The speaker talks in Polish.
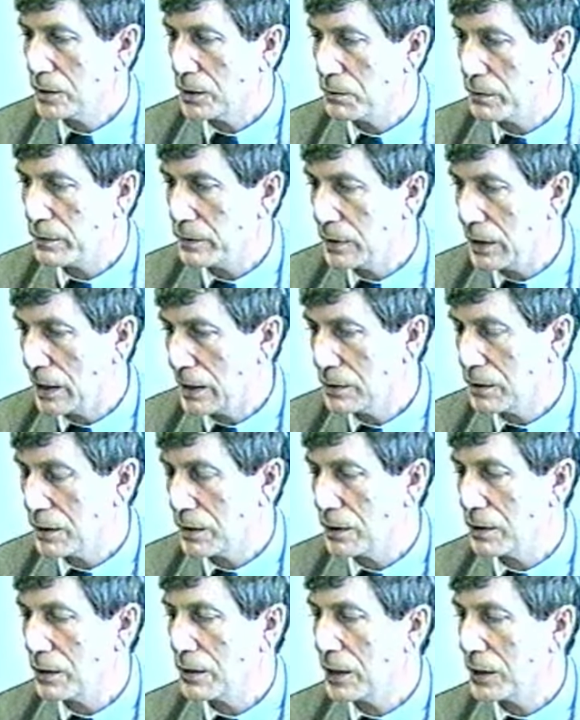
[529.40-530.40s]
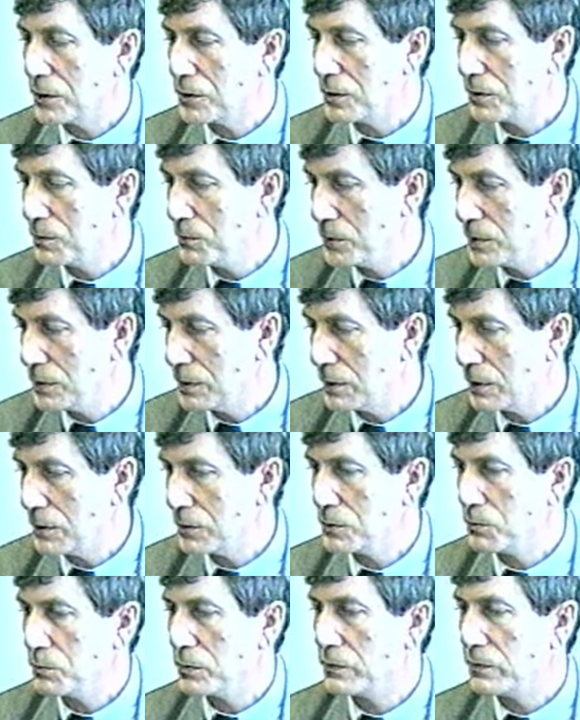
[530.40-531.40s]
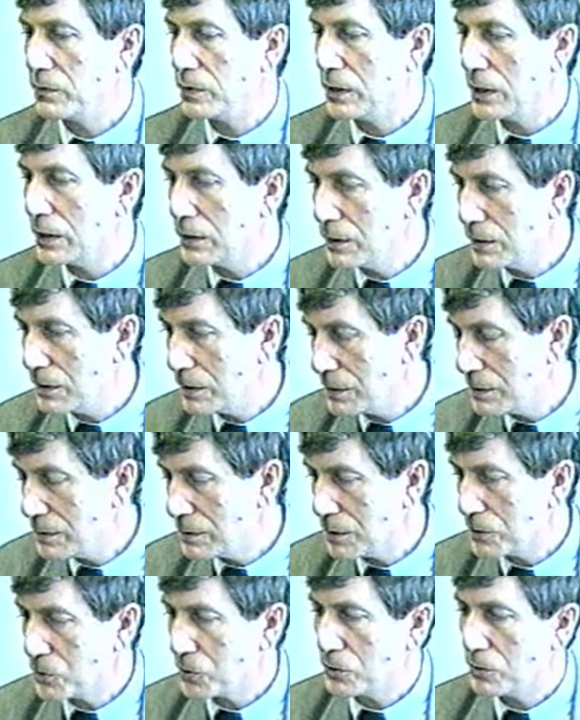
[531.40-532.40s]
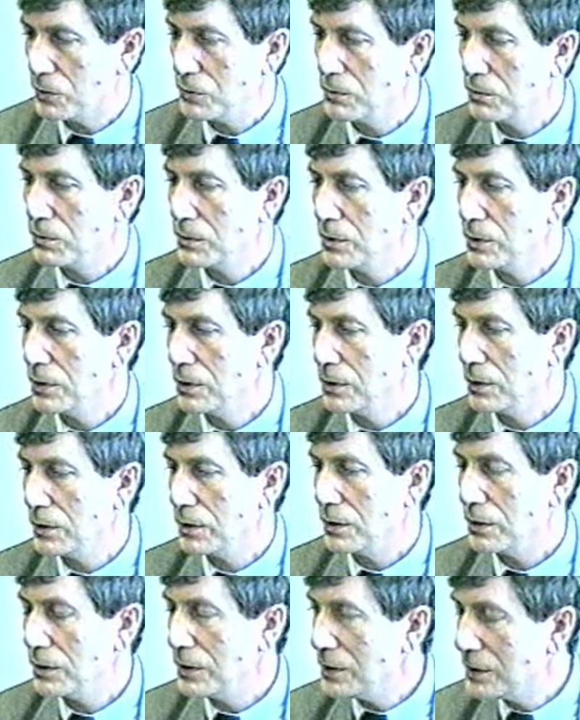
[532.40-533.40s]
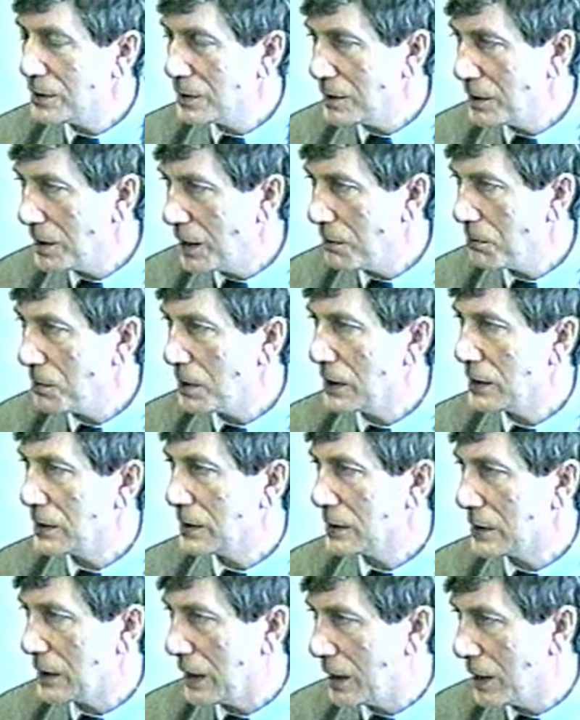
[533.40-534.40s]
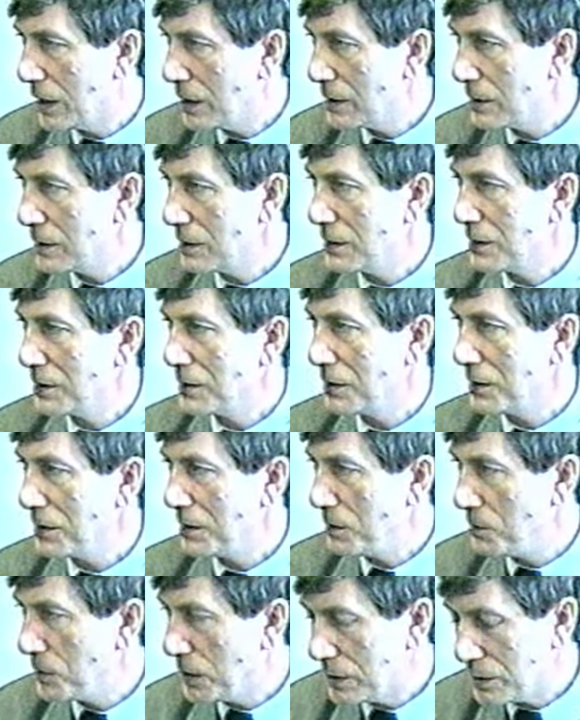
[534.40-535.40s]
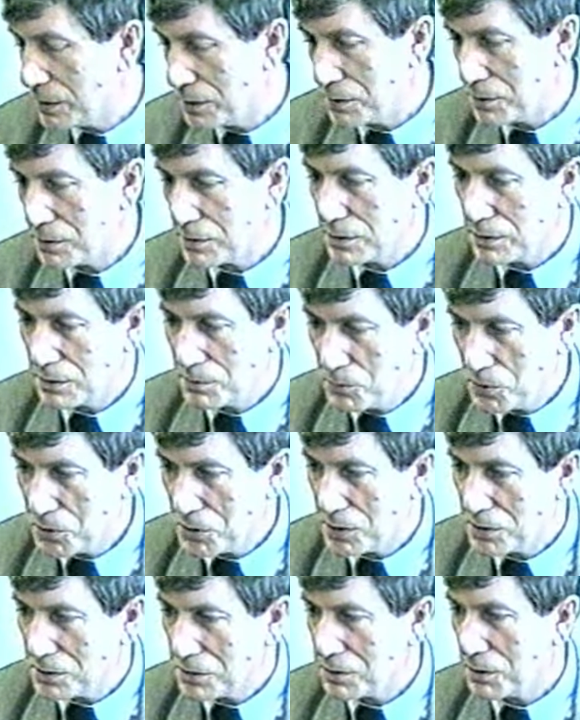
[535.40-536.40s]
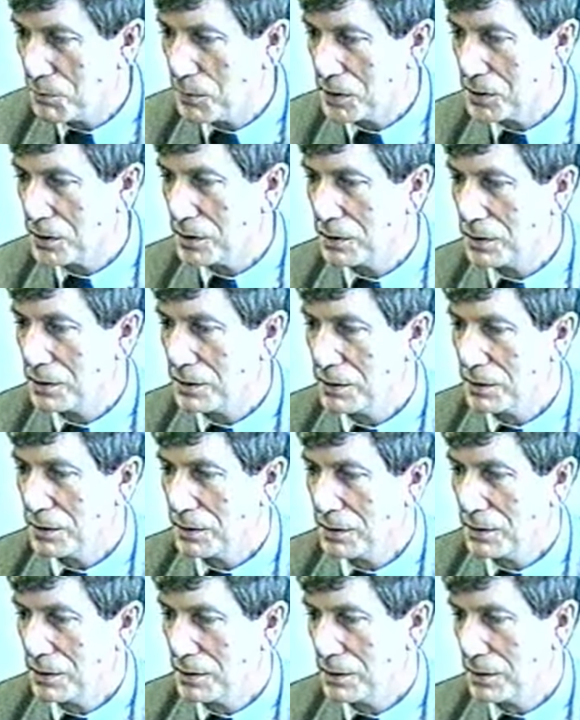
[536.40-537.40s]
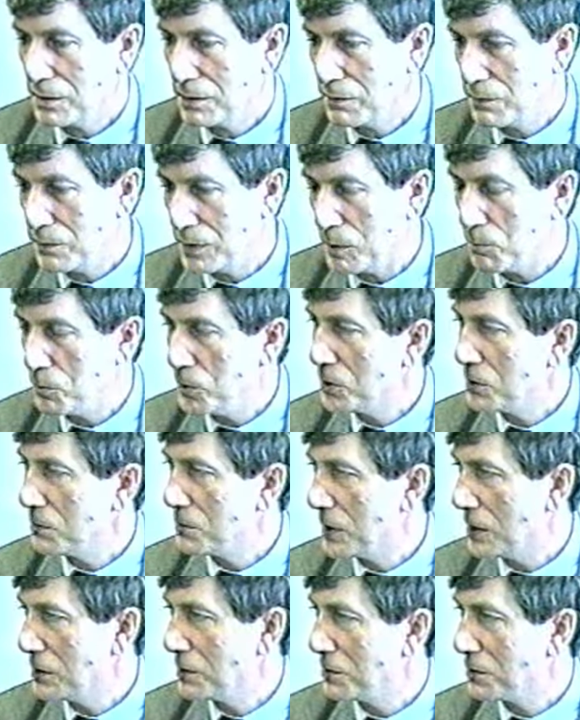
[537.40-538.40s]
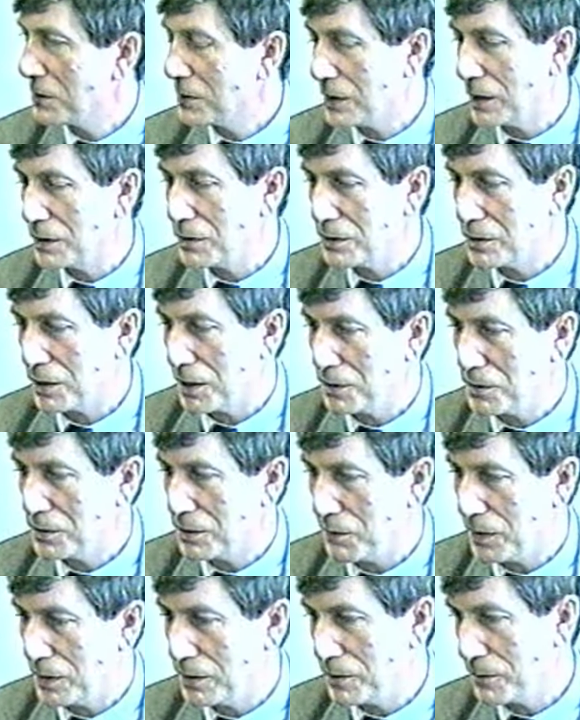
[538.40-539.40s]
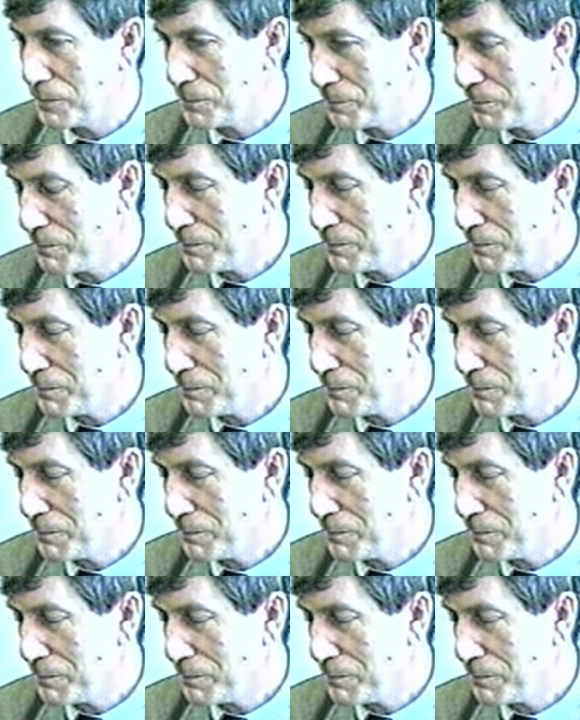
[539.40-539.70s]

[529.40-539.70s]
żeby na terenie naszej gminy, choćby w jednej ze szkół, istniała sala gimnastyczna i myślę, że to marzenie w najbliższym czasie zostanie zrealizowane.